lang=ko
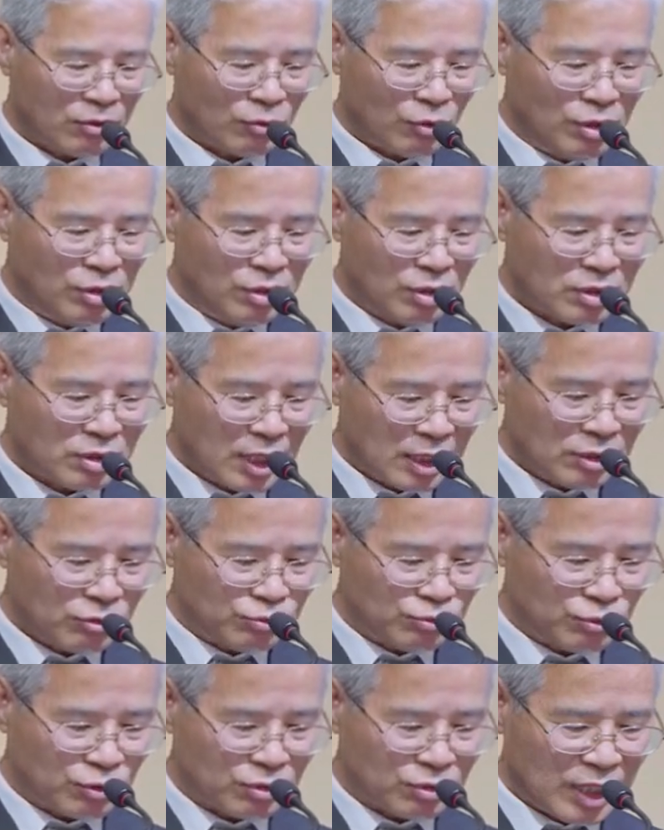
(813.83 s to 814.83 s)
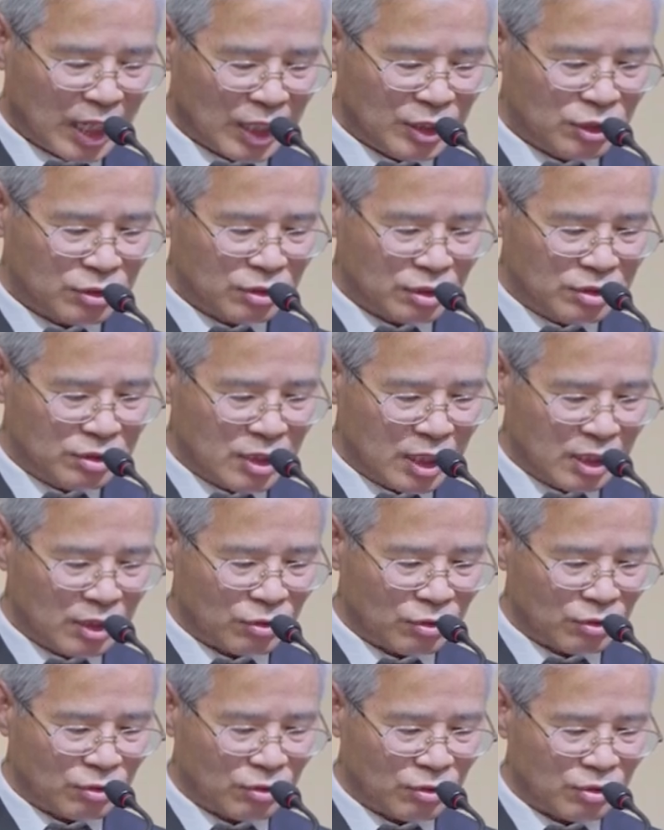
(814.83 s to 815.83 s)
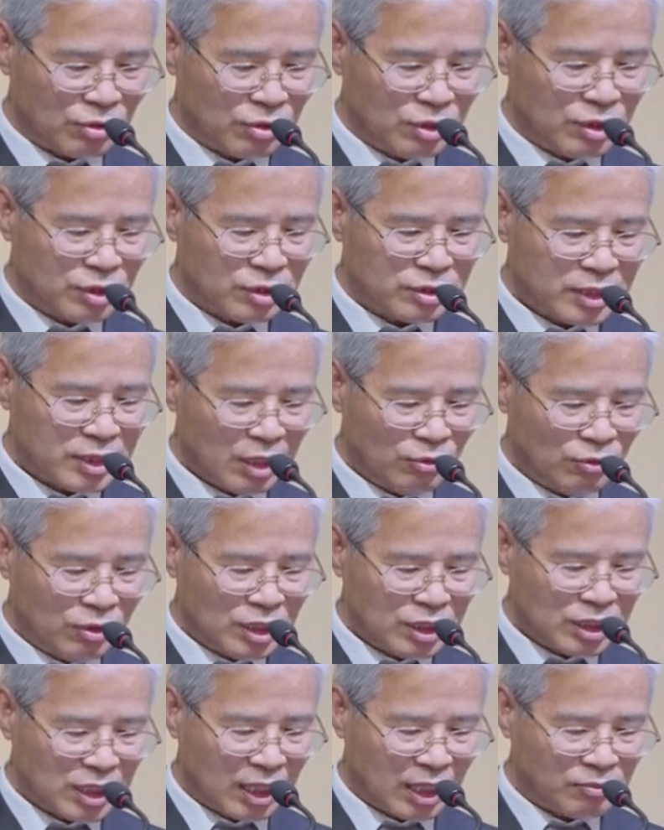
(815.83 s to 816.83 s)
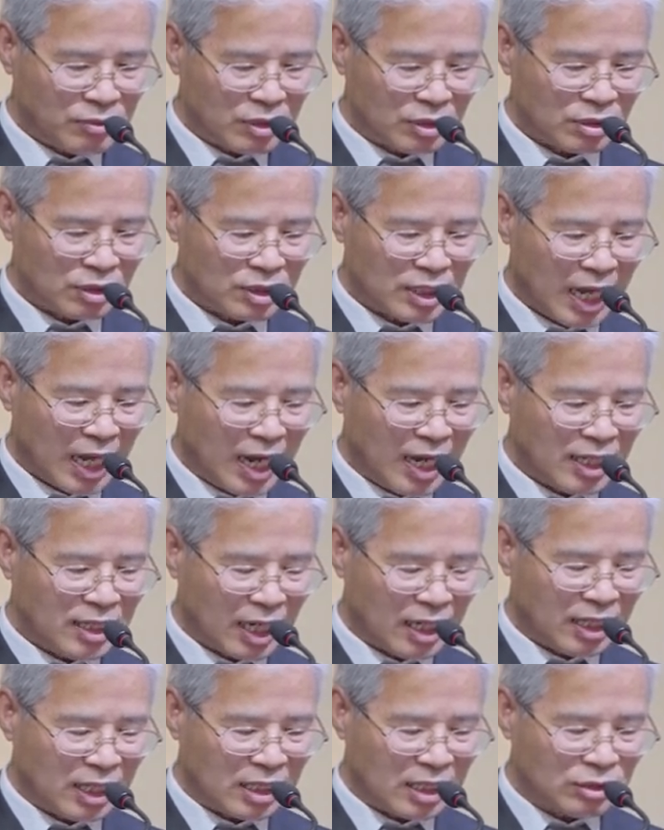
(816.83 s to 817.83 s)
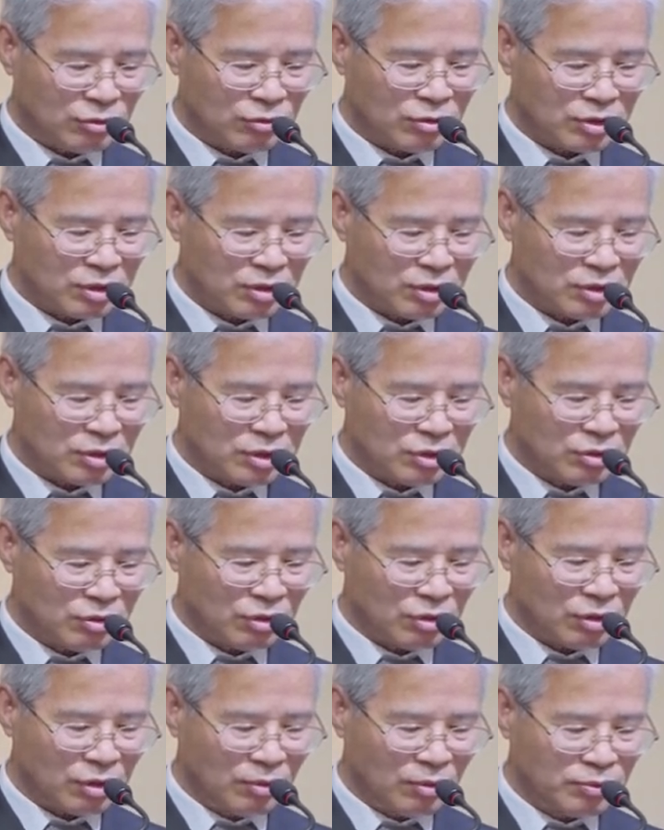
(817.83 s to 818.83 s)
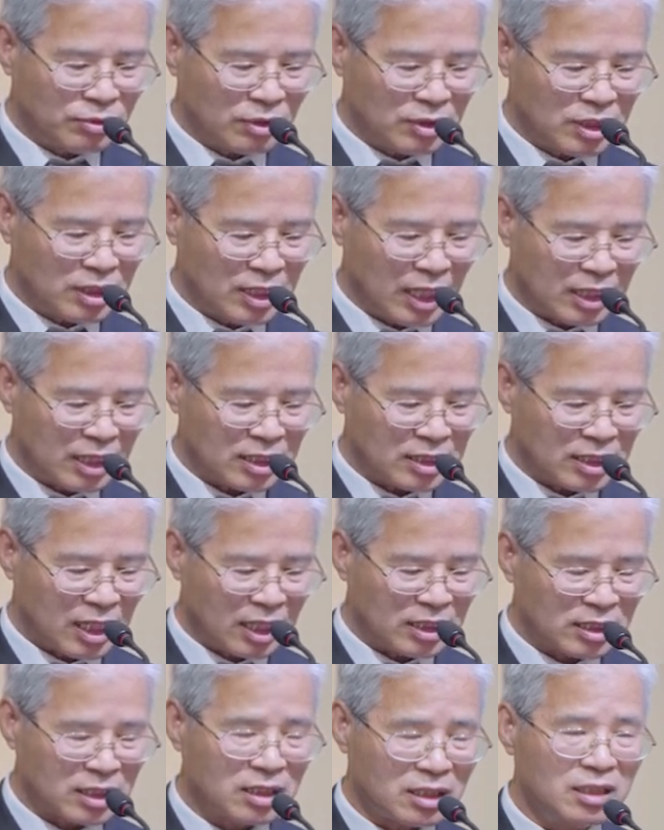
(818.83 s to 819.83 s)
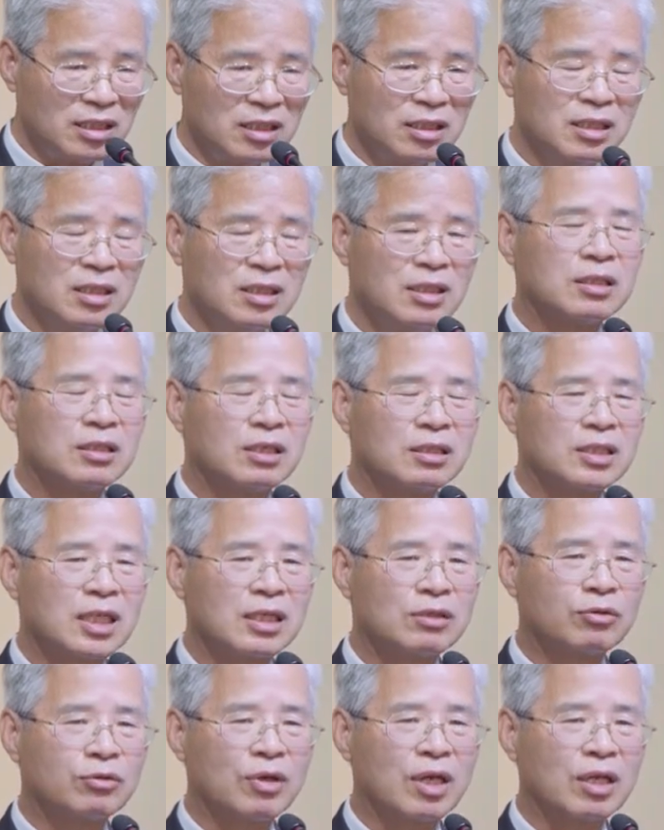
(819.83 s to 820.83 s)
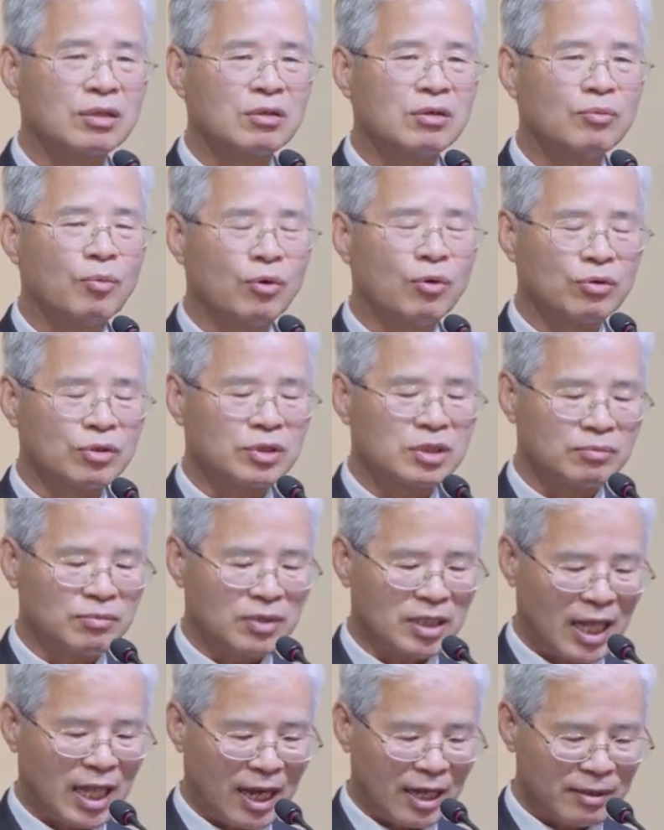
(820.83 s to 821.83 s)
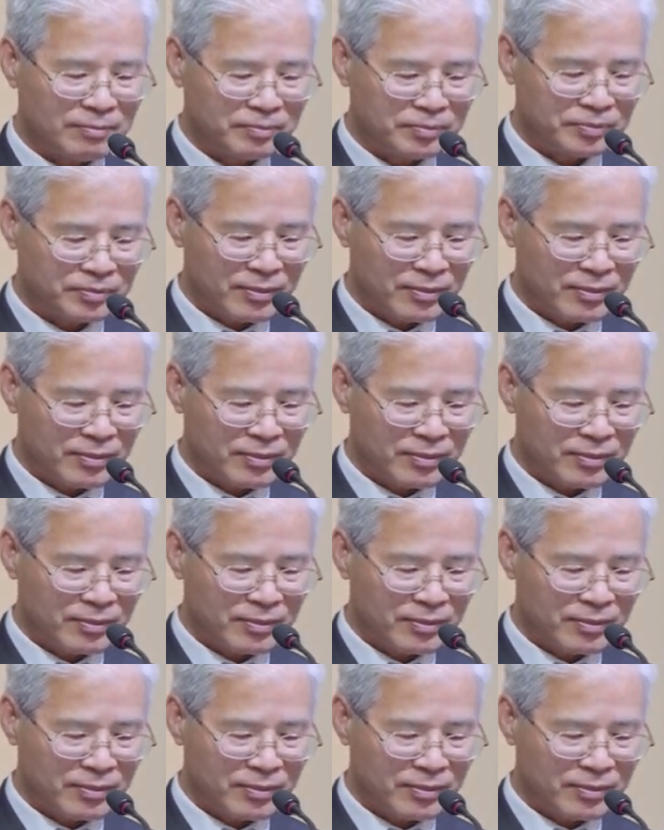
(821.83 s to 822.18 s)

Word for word: 권력 다툼으로 다시 전쟁이 오고 세월이 지나면서 다 낡아지고 쓰러지고 없어진다는 사실을 역사를 통해서 보고 있습니다.